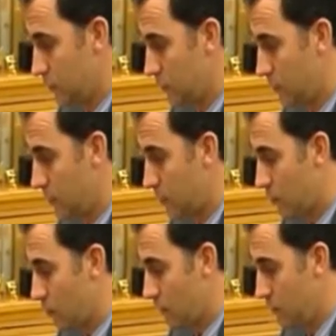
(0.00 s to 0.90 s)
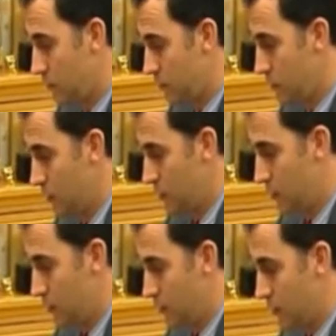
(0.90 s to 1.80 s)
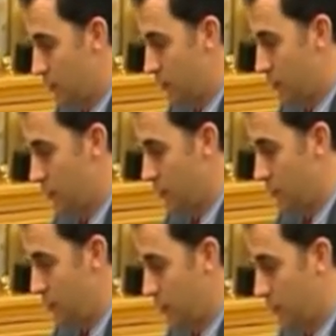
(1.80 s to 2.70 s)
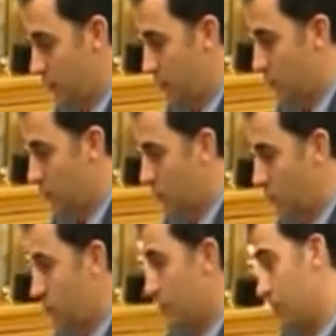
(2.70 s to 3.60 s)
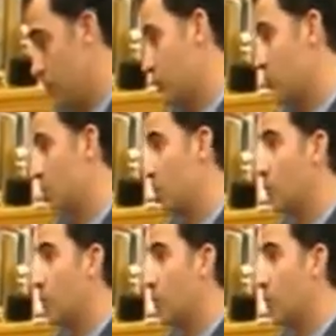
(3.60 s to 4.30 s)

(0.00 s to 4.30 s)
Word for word: Mm, bueno, pues vengo de, en fin, de, bueno, ya sabes que hay una